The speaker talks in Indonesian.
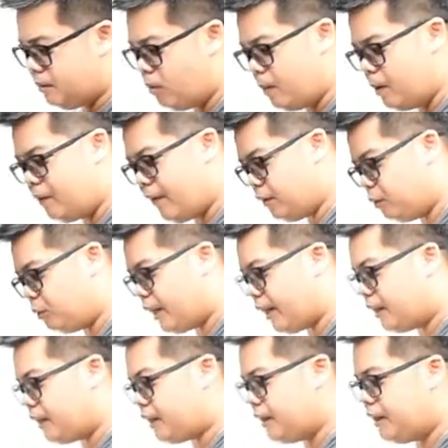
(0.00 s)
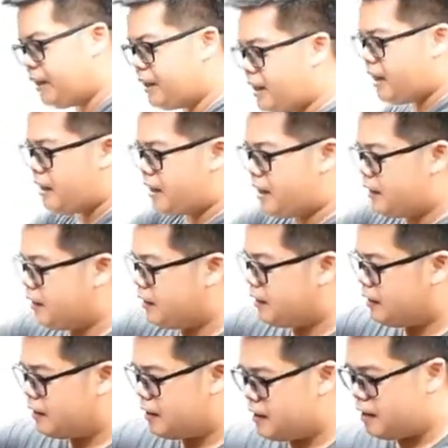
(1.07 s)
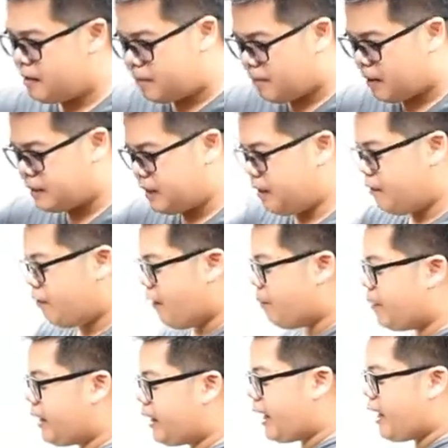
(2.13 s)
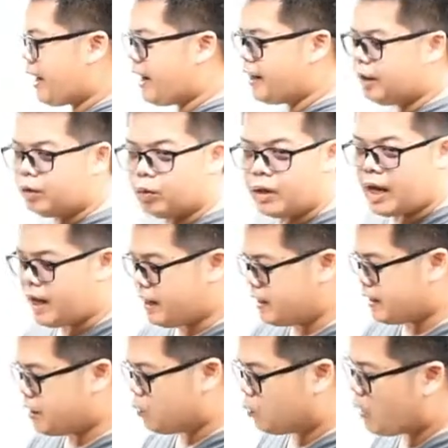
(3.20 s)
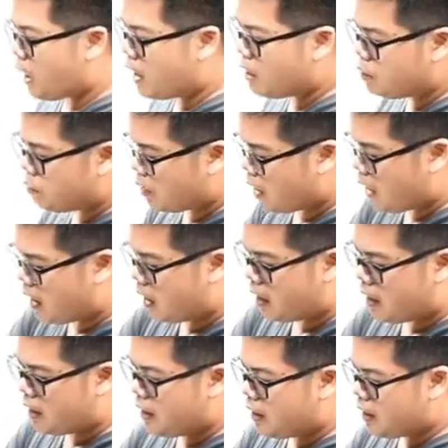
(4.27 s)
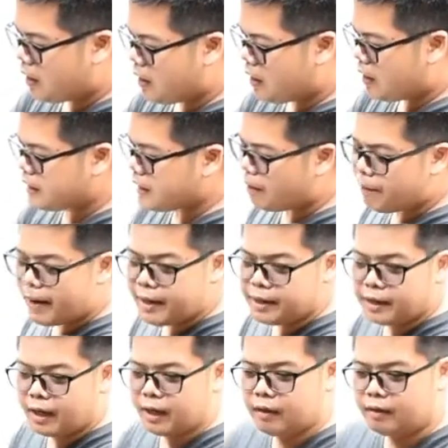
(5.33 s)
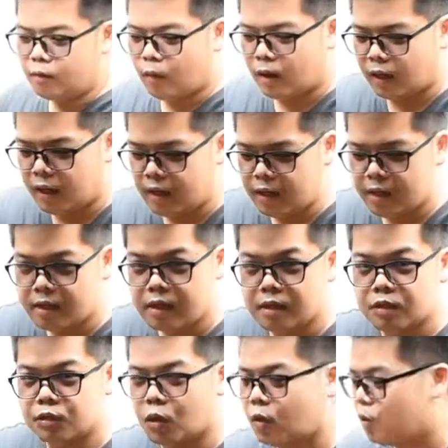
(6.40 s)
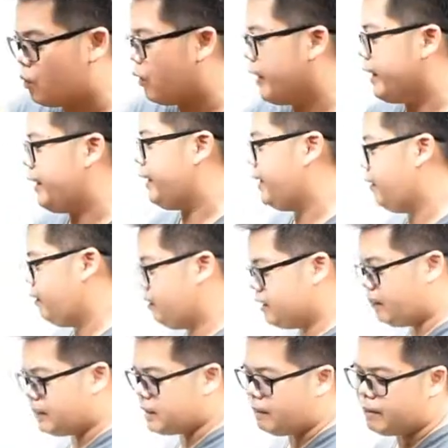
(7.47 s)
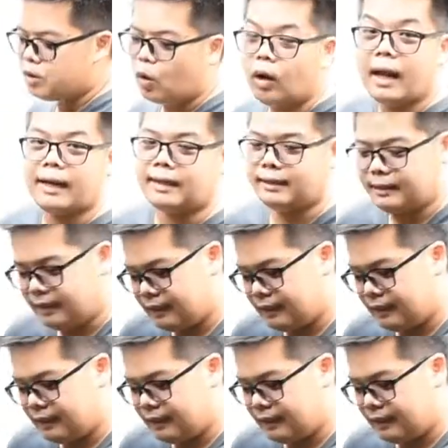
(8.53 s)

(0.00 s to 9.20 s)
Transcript: di mobil Venturer ininya masih fabric kayak kain gitu nah ini saya suka dia sudah disamain dengan warna jok kulit sama-sama coklat.